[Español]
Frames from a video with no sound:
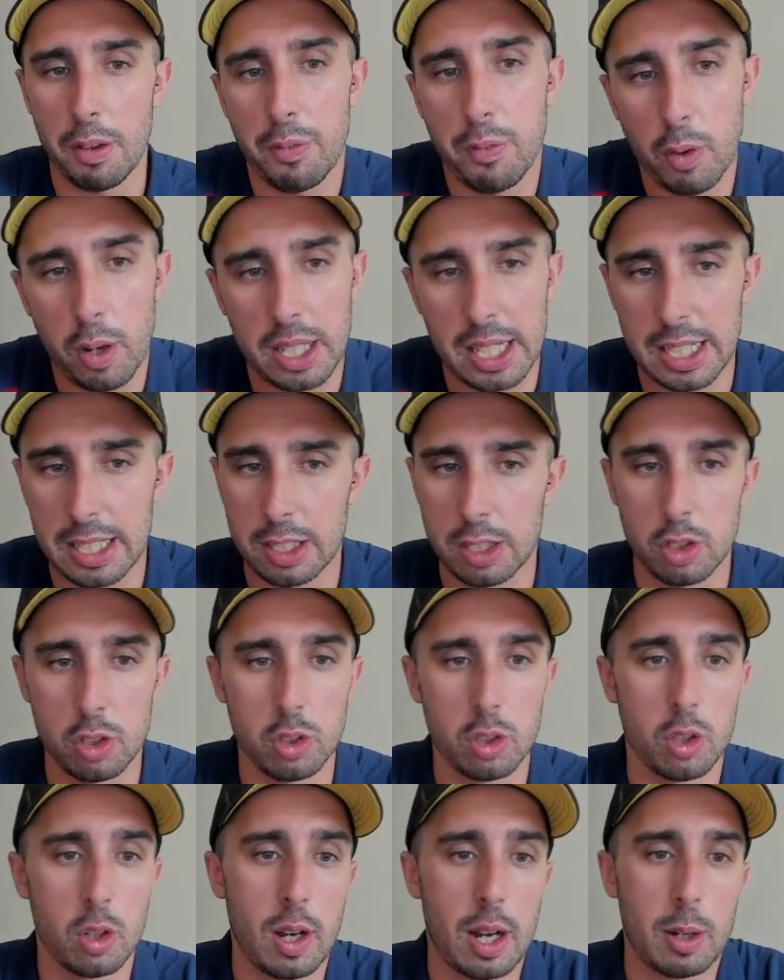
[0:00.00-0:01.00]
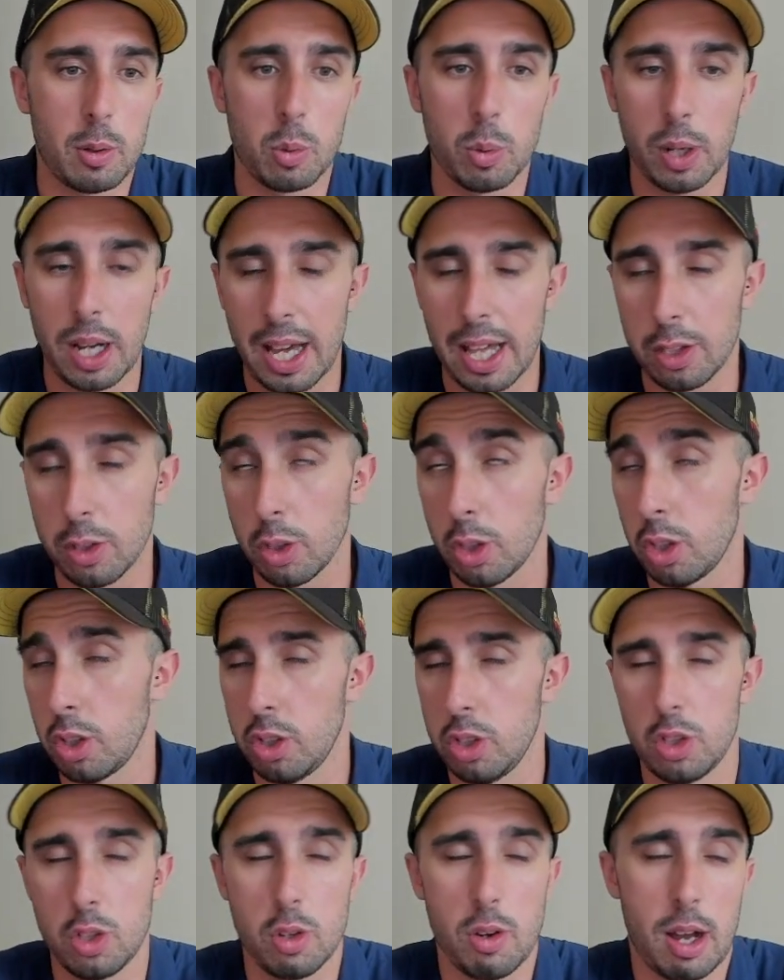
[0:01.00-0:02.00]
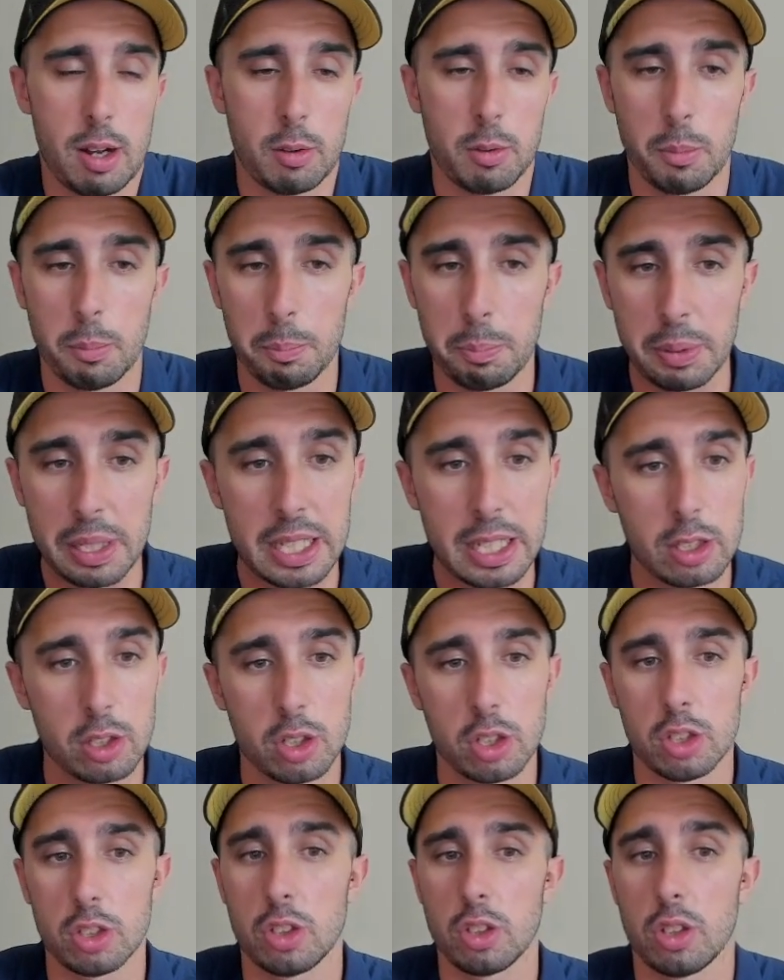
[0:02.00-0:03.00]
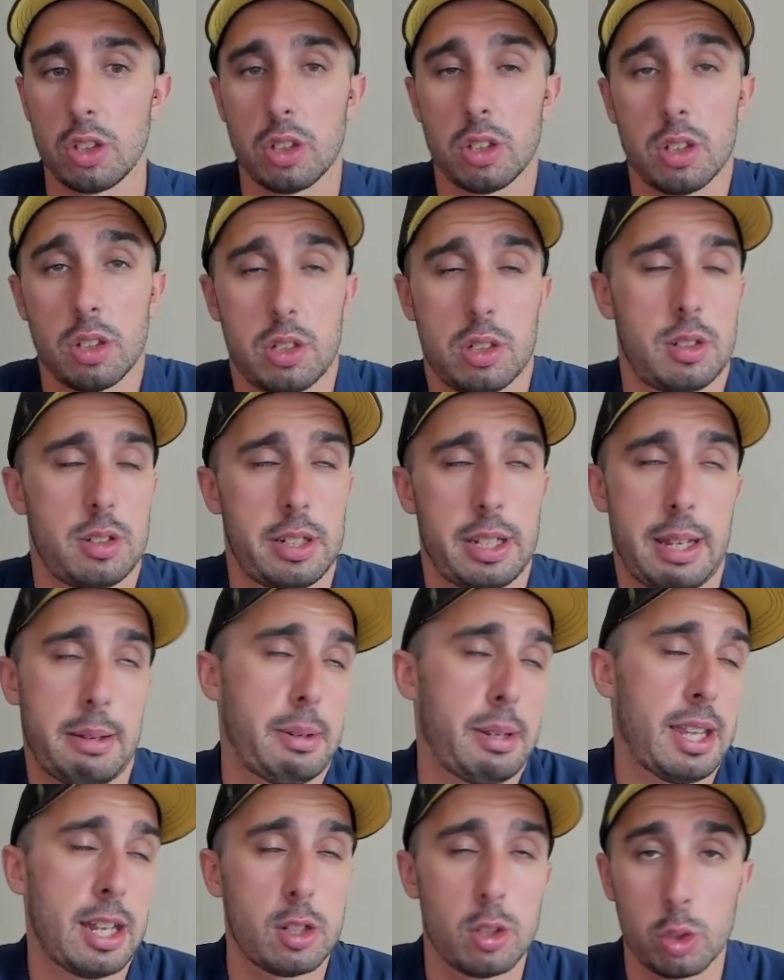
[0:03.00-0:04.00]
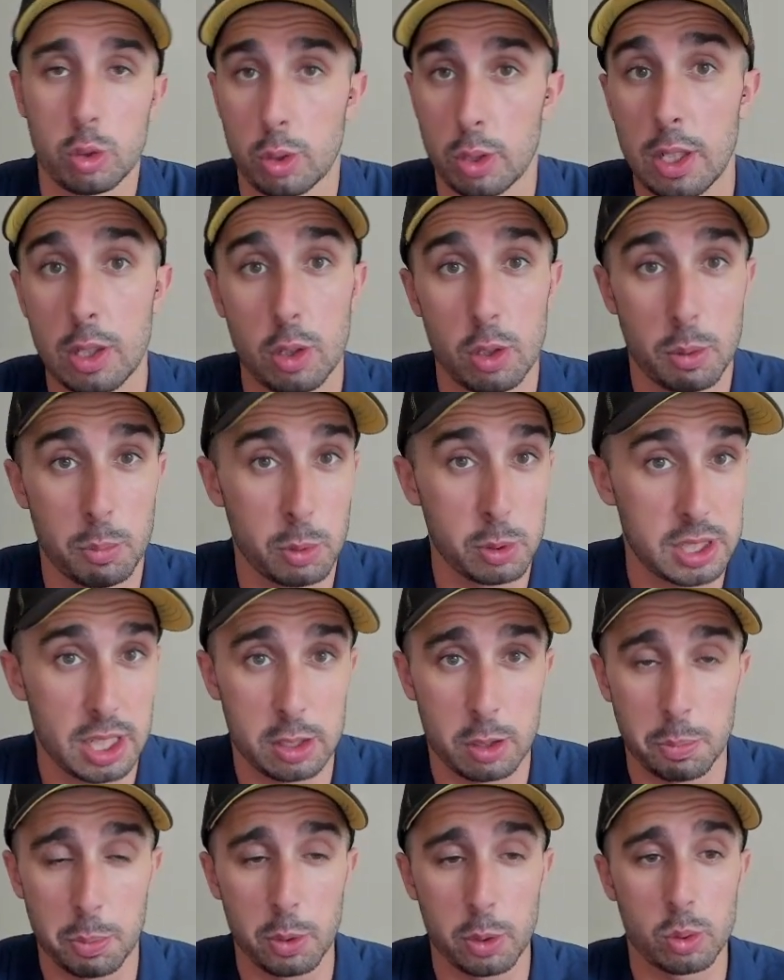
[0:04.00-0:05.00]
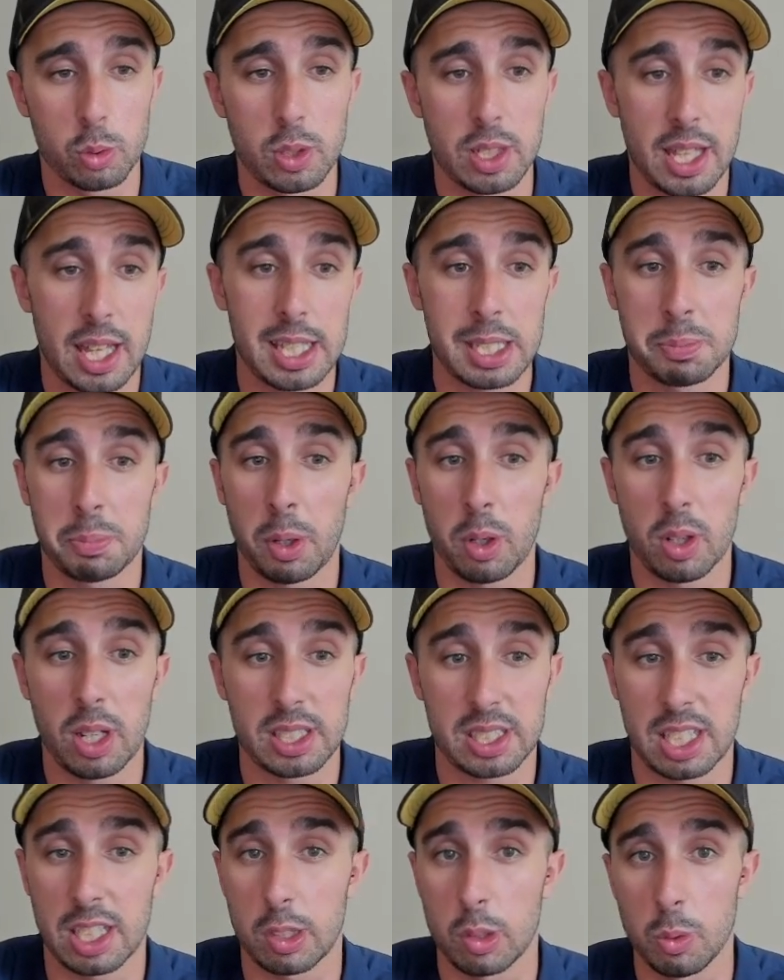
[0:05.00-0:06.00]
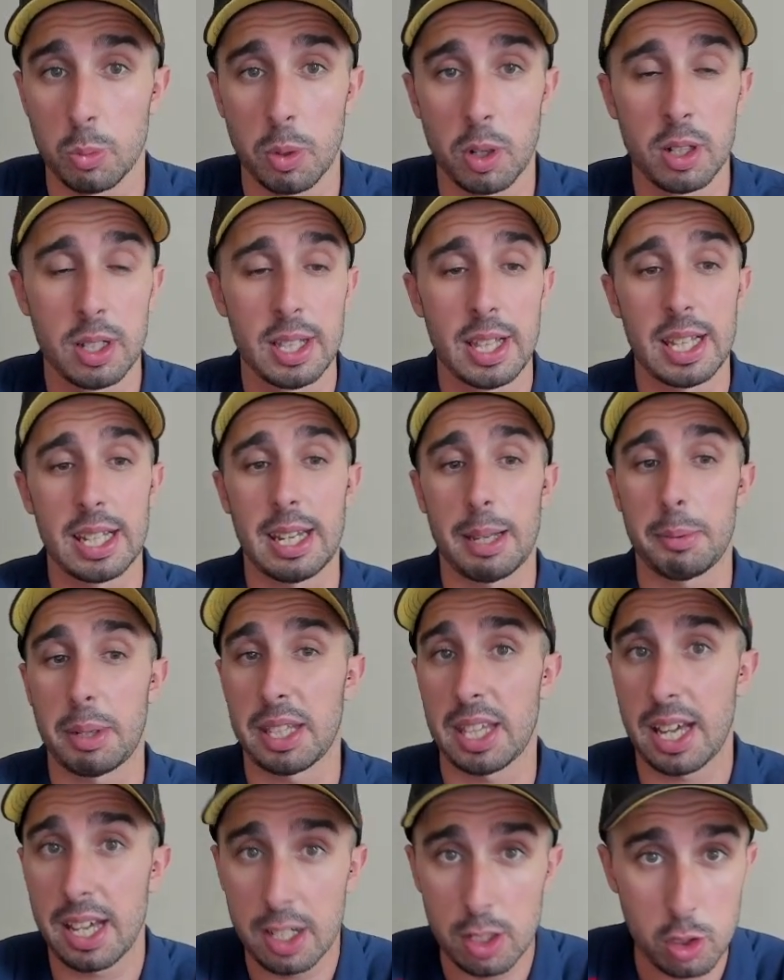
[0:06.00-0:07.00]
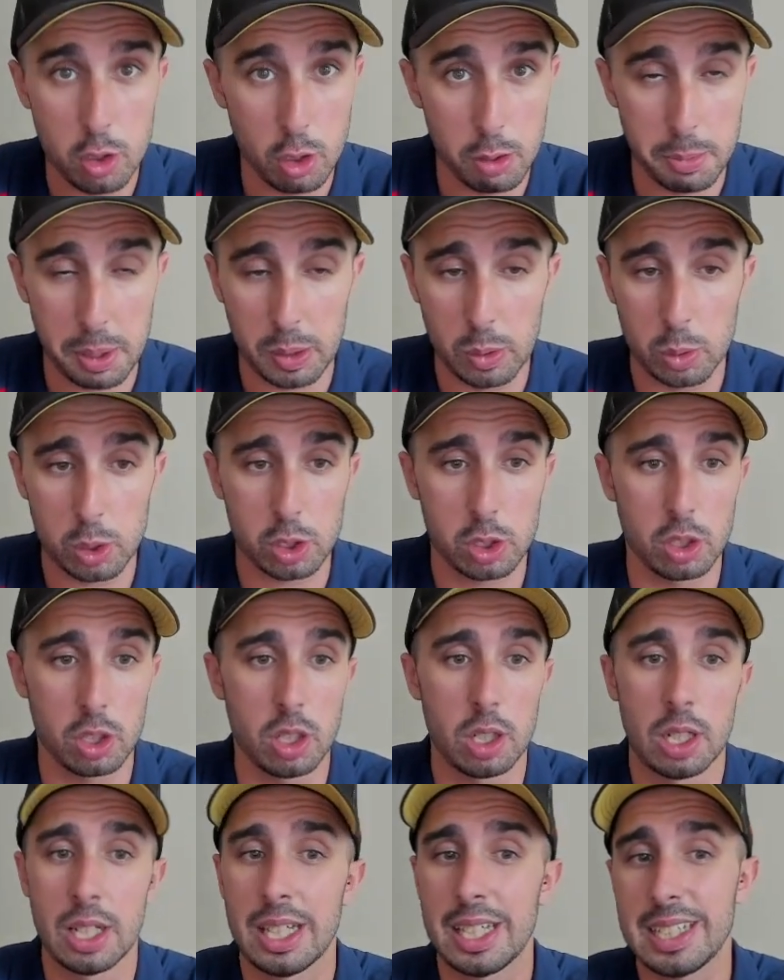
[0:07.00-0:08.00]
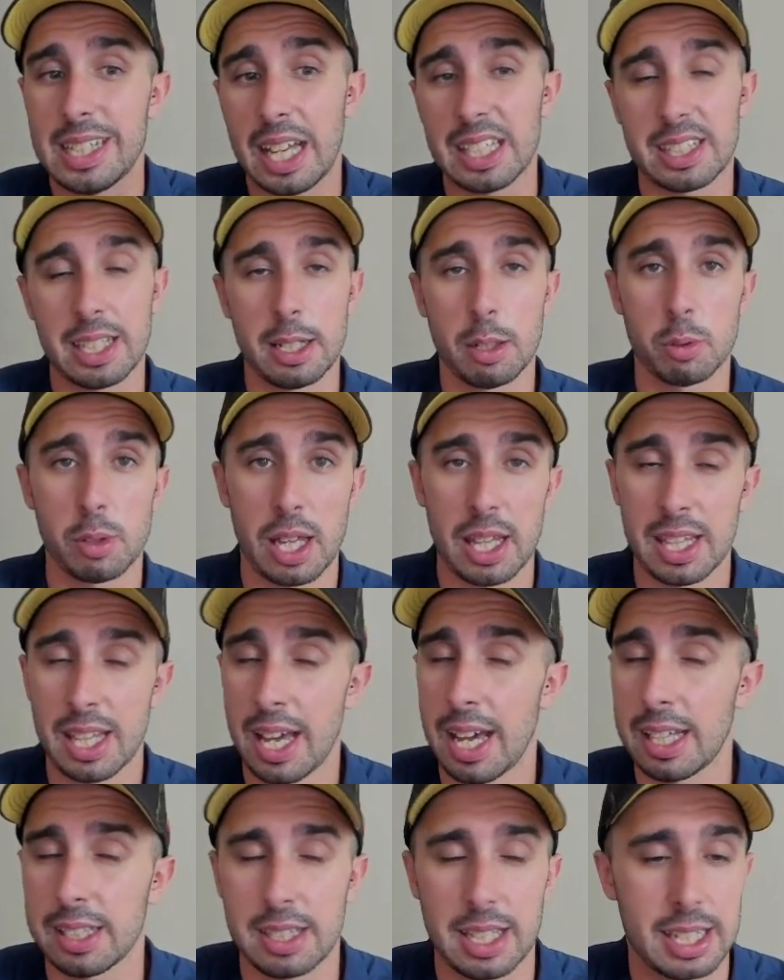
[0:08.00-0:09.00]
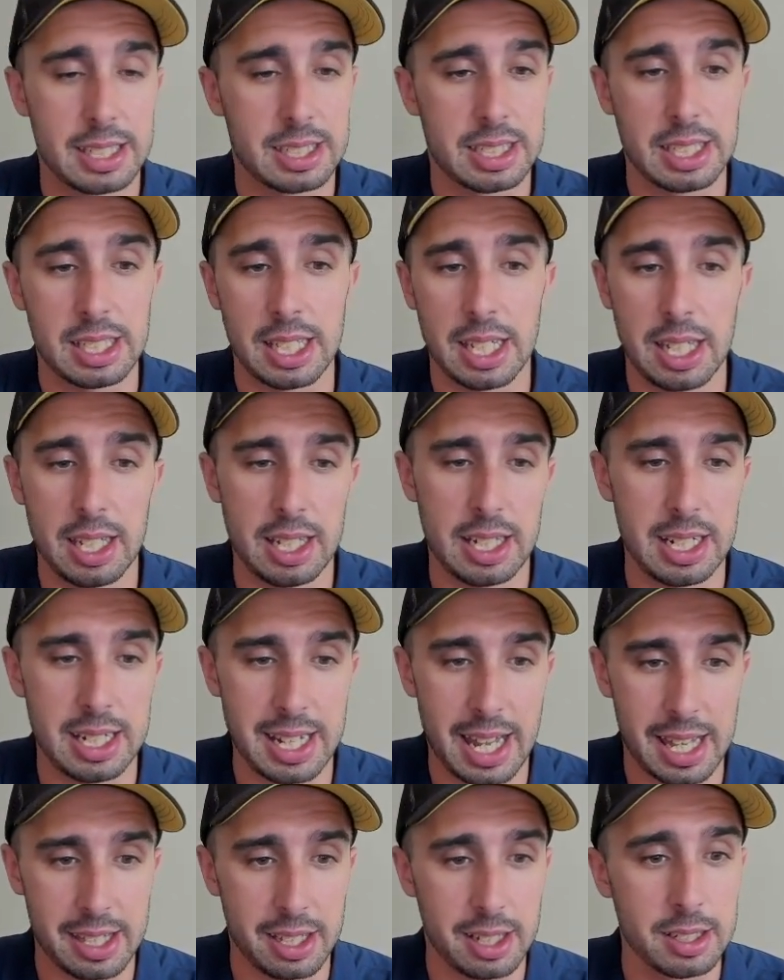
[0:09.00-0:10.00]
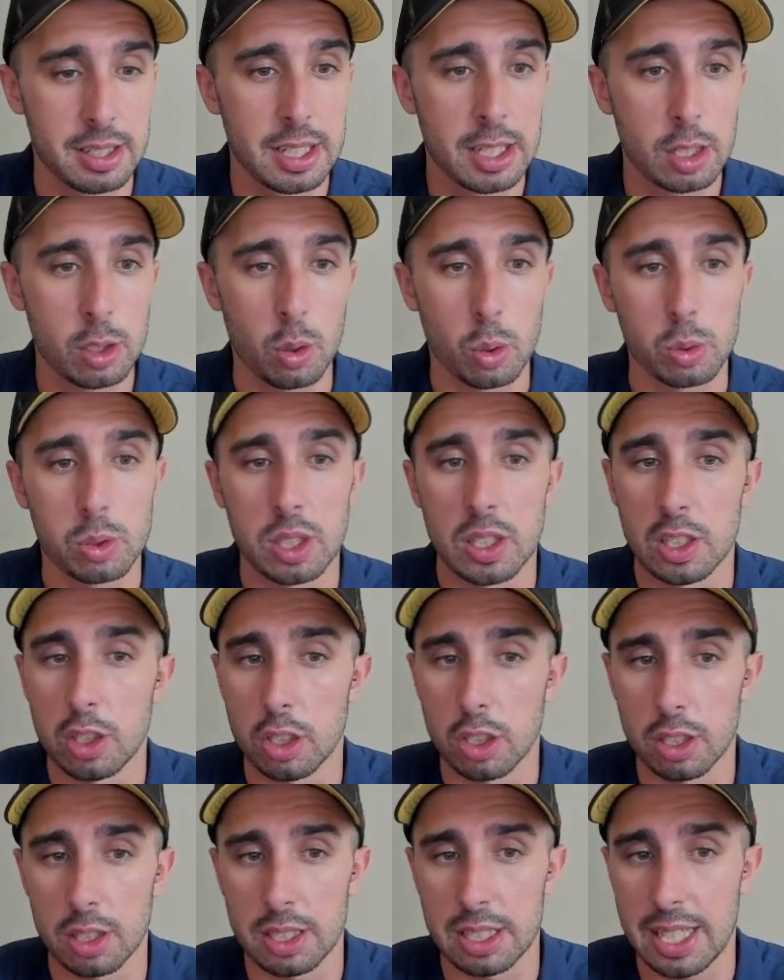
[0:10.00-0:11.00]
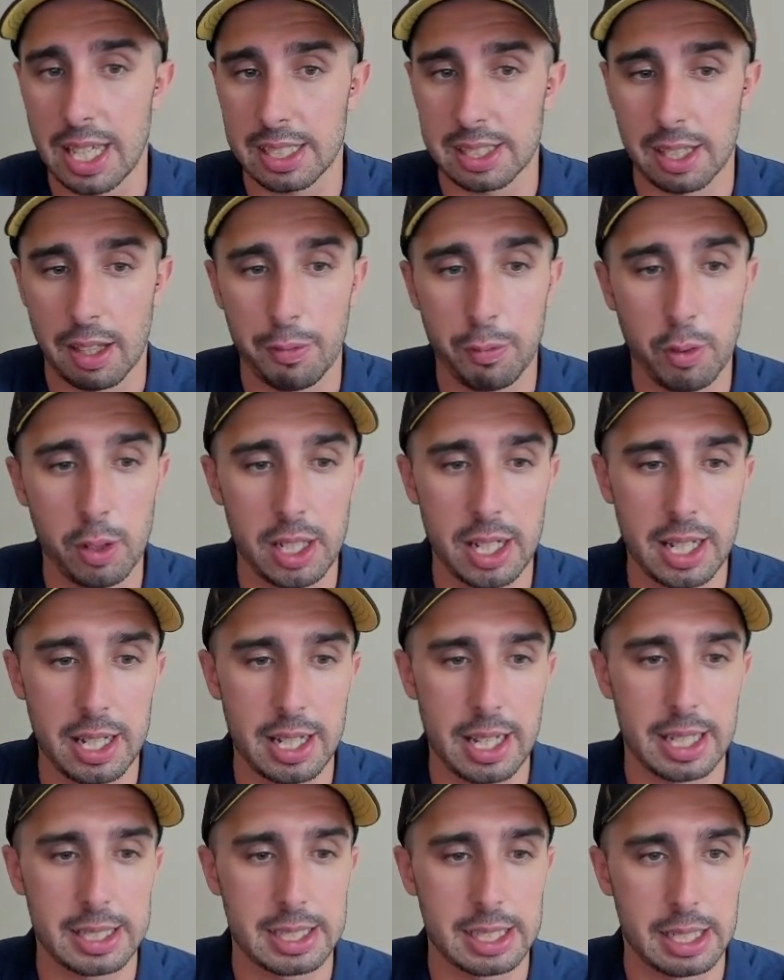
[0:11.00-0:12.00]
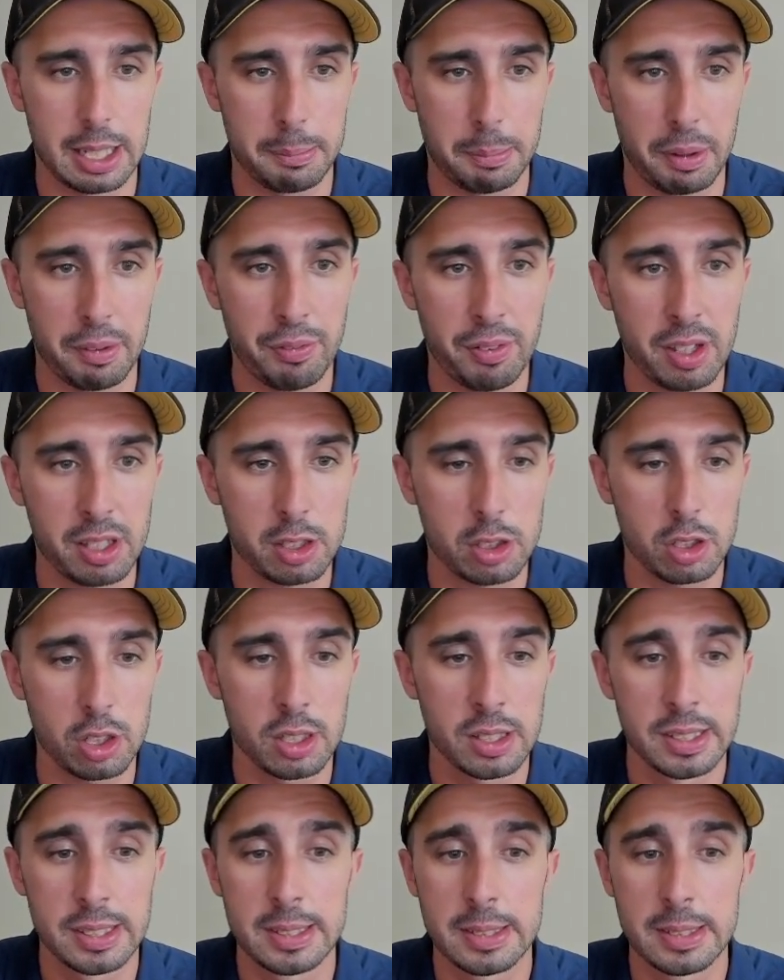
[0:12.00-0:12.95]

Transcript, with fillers: fuera no ha jugado, no ha cumplido, no, la verdad no ha tenido muchas oportunidades, pero las que tuvo, la verdad no me gustó. Ya tiene una edad, así que nada. Coutinho ya está fuera, así que perfecto.